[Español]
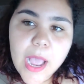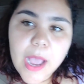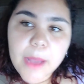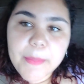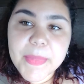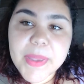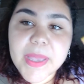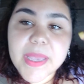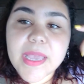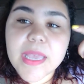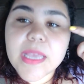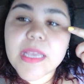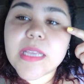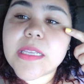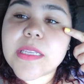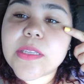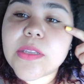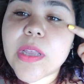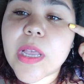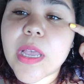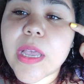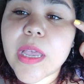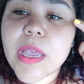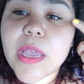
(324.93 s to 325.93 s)
Me
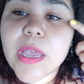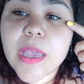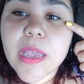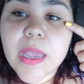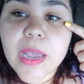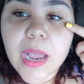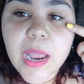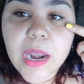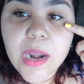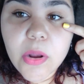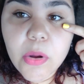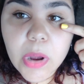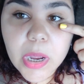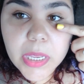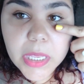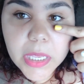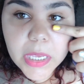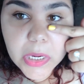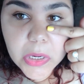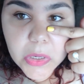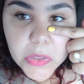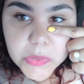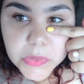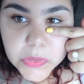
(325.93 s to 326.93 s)
hice algo
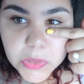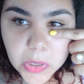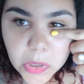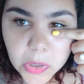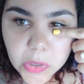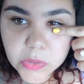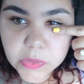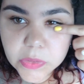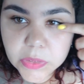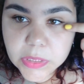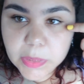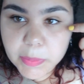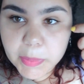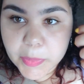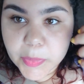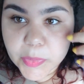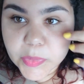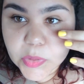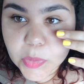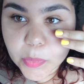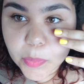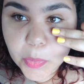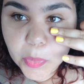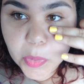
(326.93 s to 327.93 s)
aquí en los ojos, se me
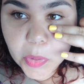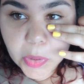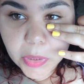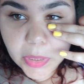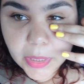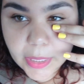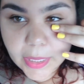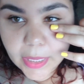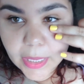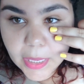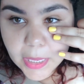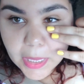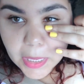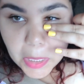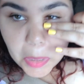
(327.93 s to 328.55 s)
puso un poco de